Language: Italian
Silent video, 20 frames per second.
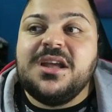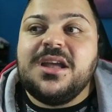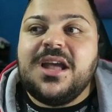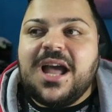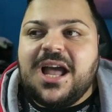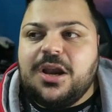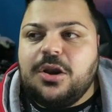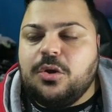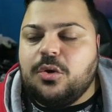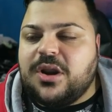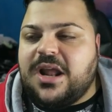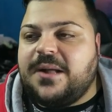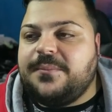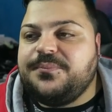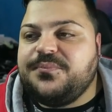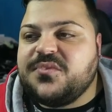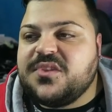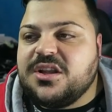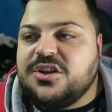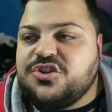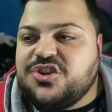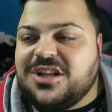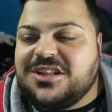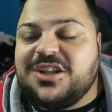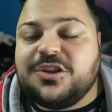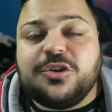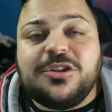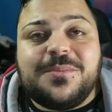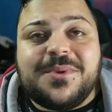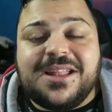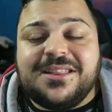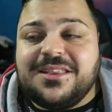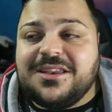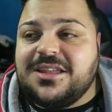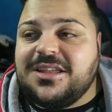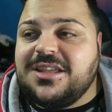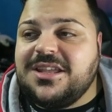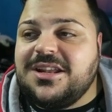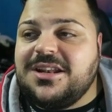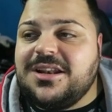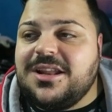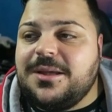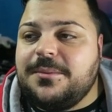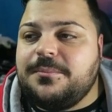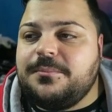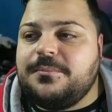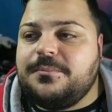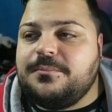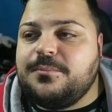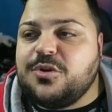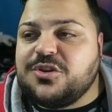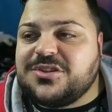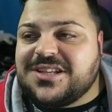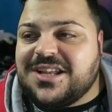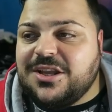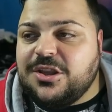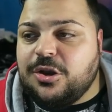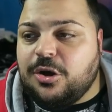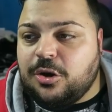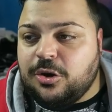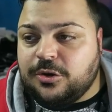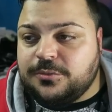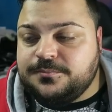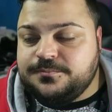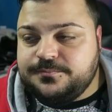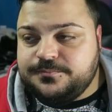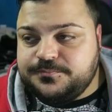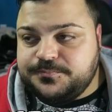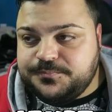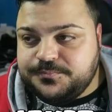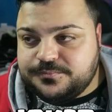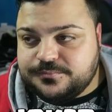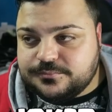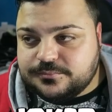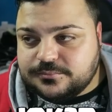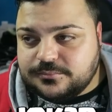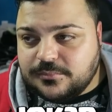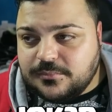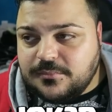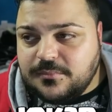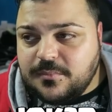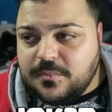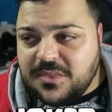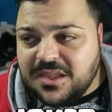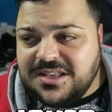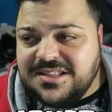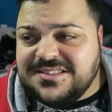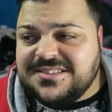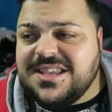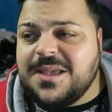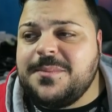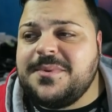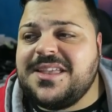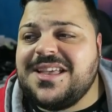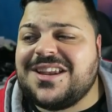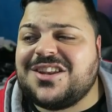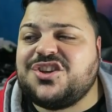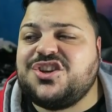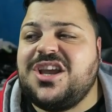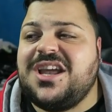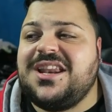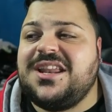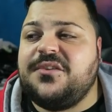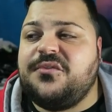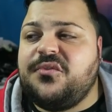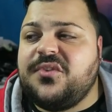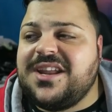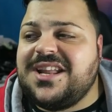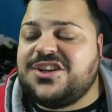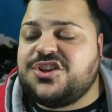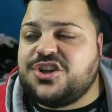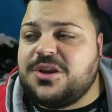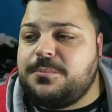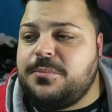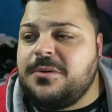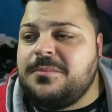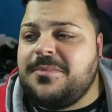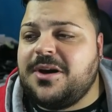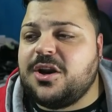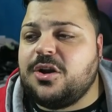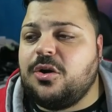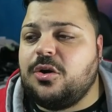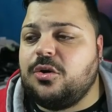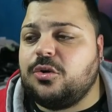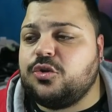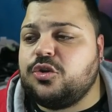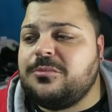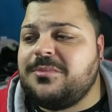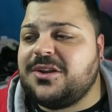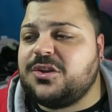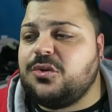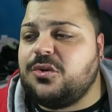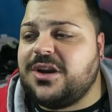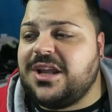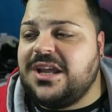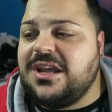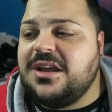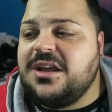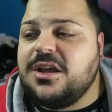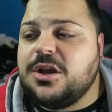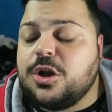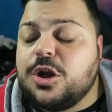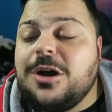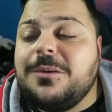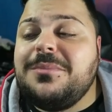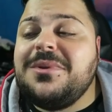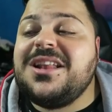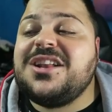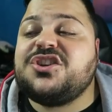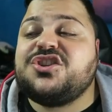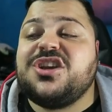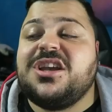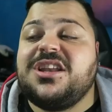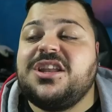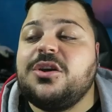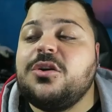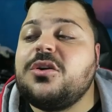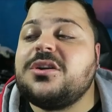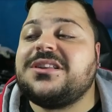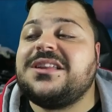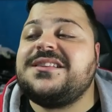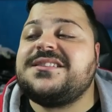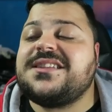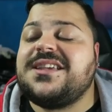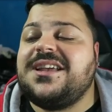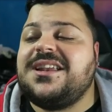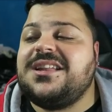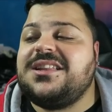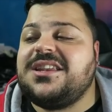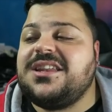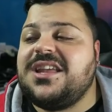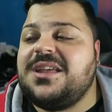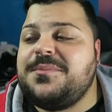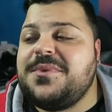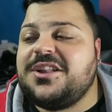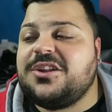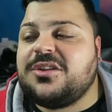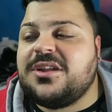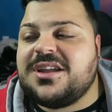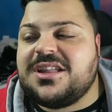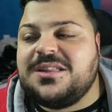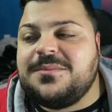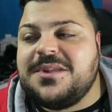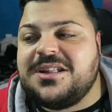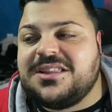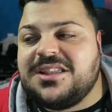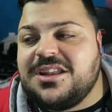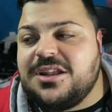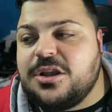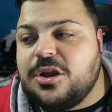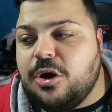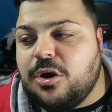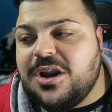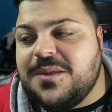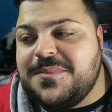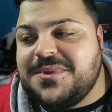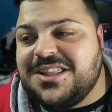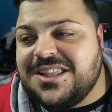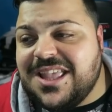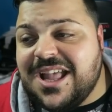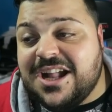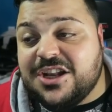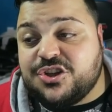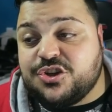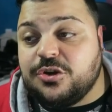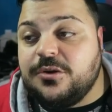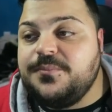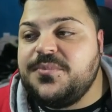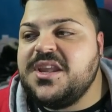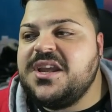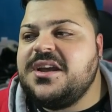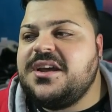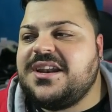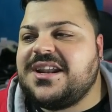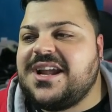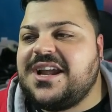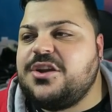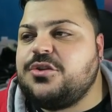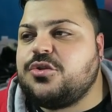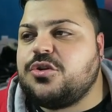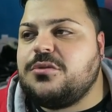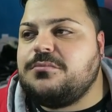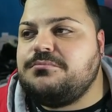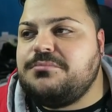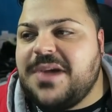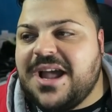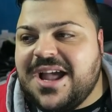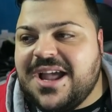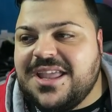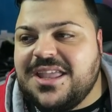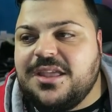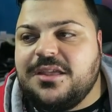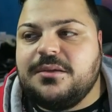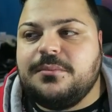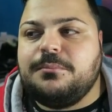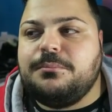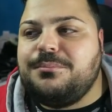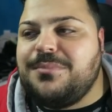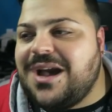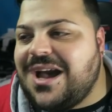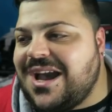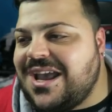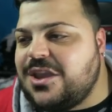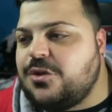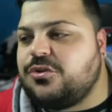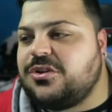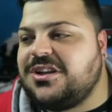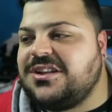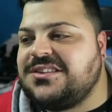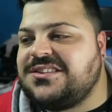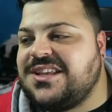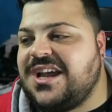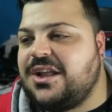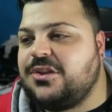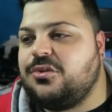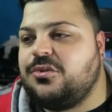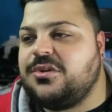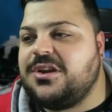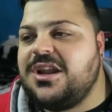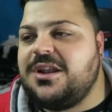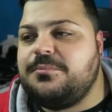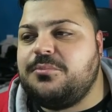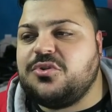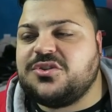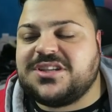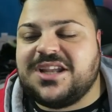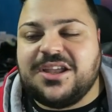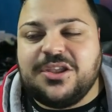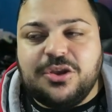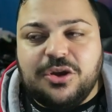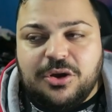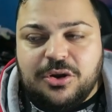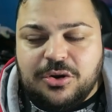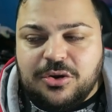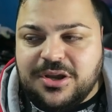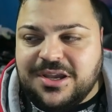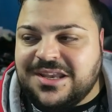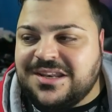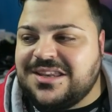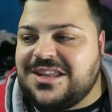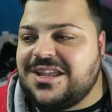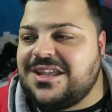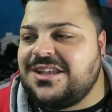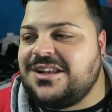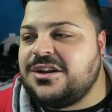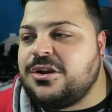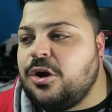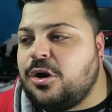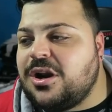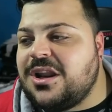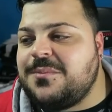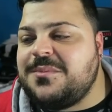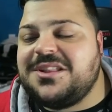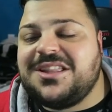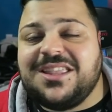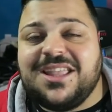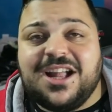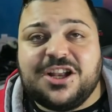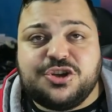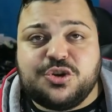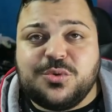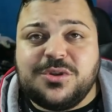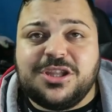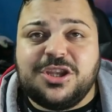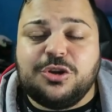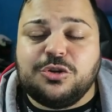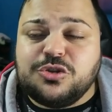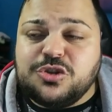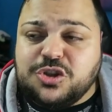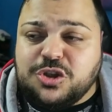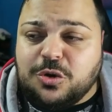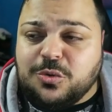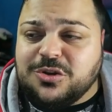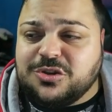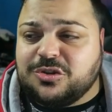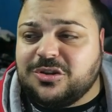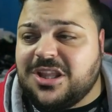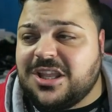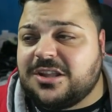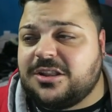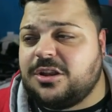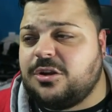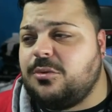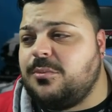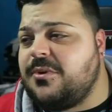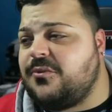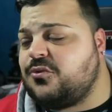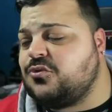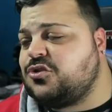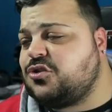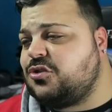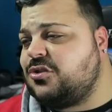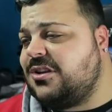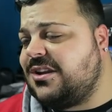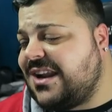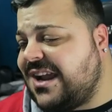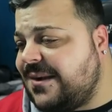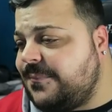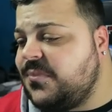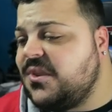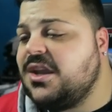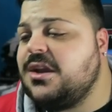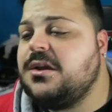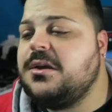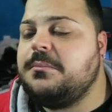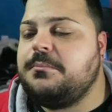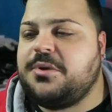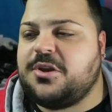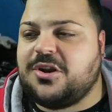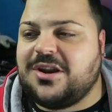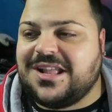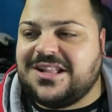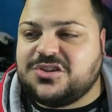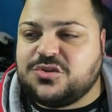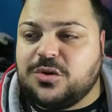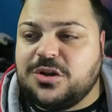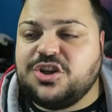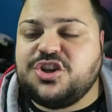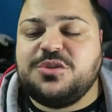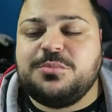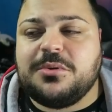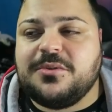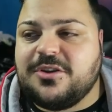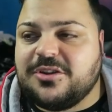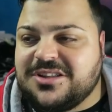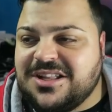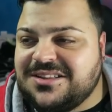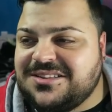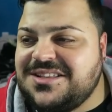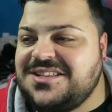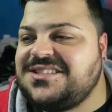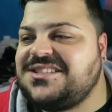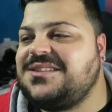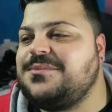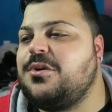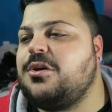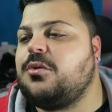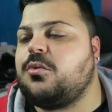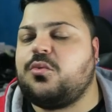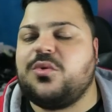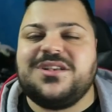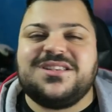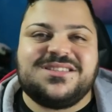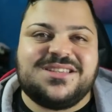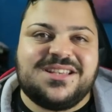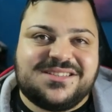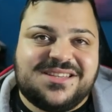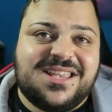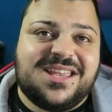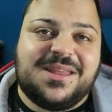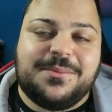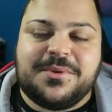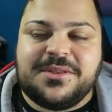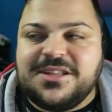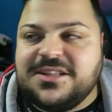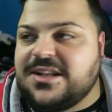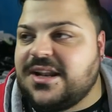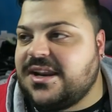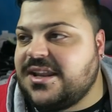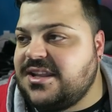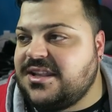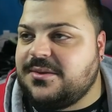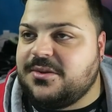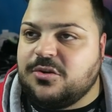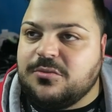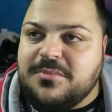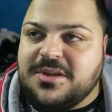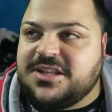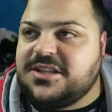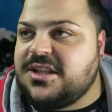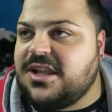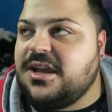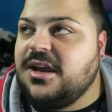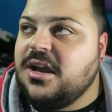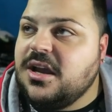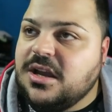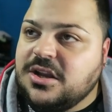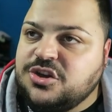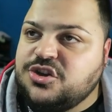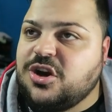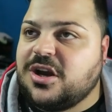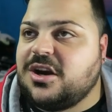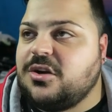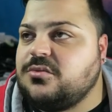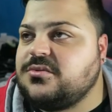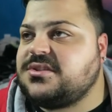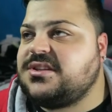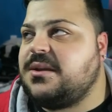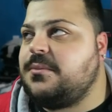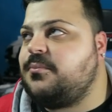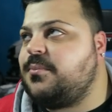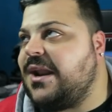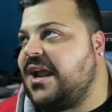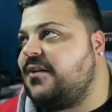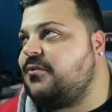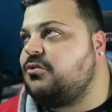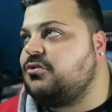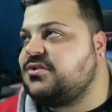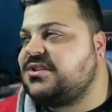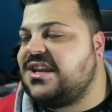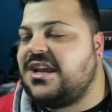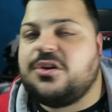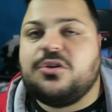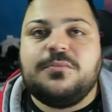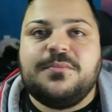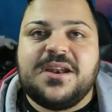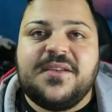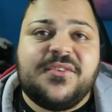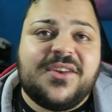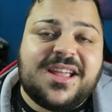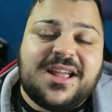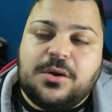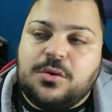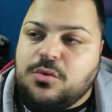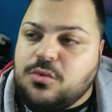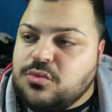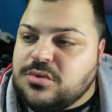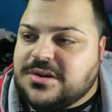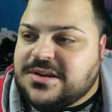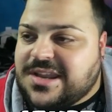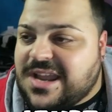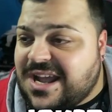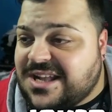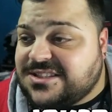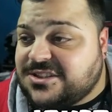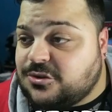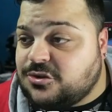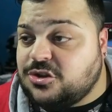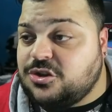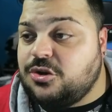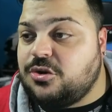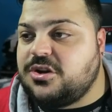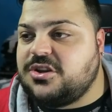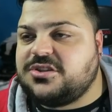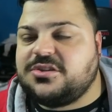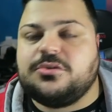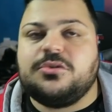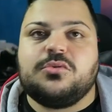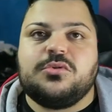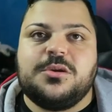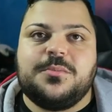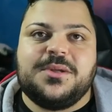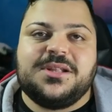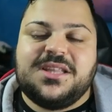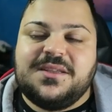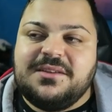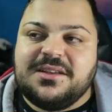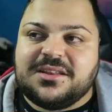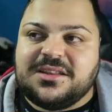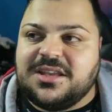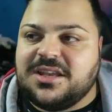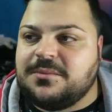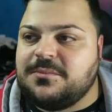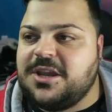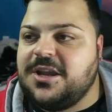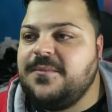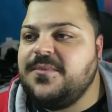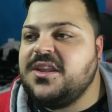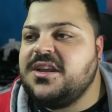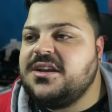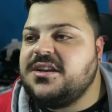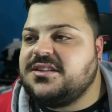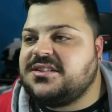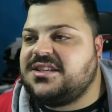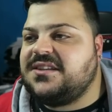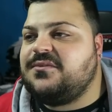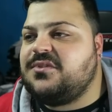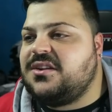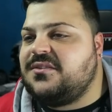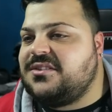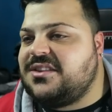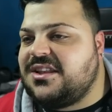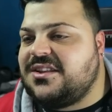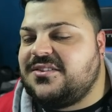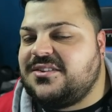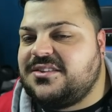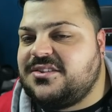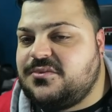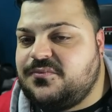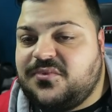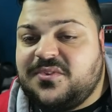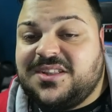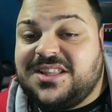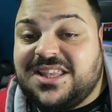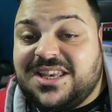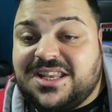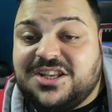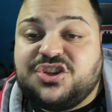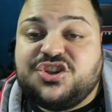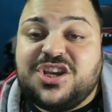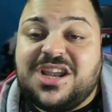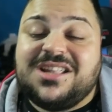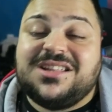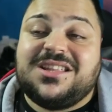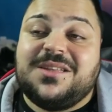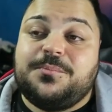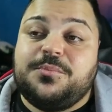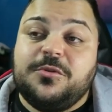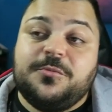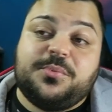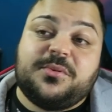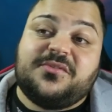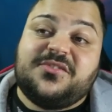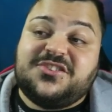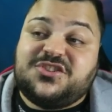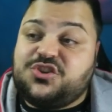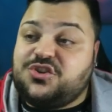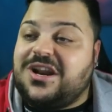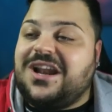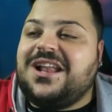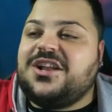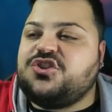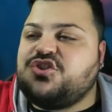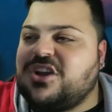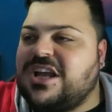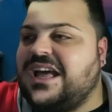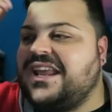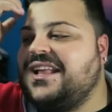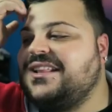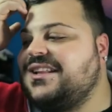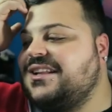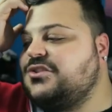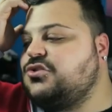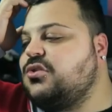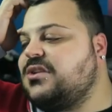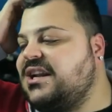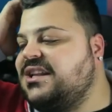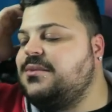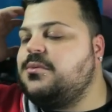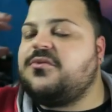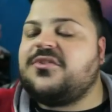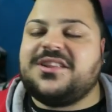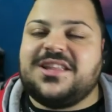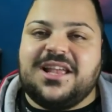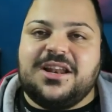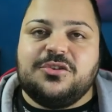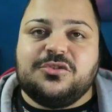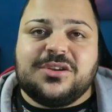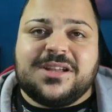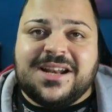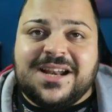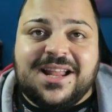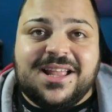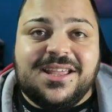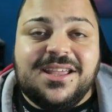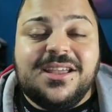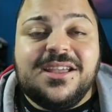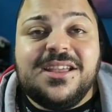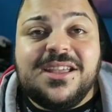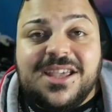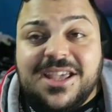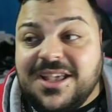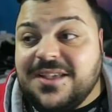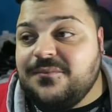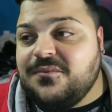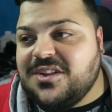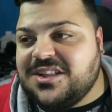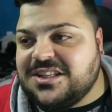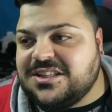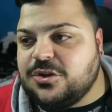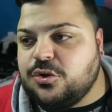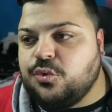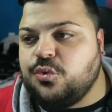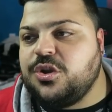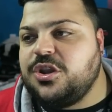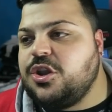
Allora, ci ha detto di prendere il boscaiolo insieme agli arcieri, frecce, bombarolo, domatore, domadore, di arcieri, orde di scheletri e mi ha detto anche di mettere il golem di ghiaccio. Raga, io non ho mai, mai utilizzato né il boscaiolo e né il golem di ghiaccio, quindi non so questo deck come funzionerà, però ragazzoli ci proverò tantissimo. Questa serie prendete la ride, non mi dite gioca, non sei bravo, non sei, non me ne frega un cazzo signori, sono qui per divertirmi. Se volete vedere gente più professionale a giocare, andate sul canale di mio fratello, sul canale e vedete lui.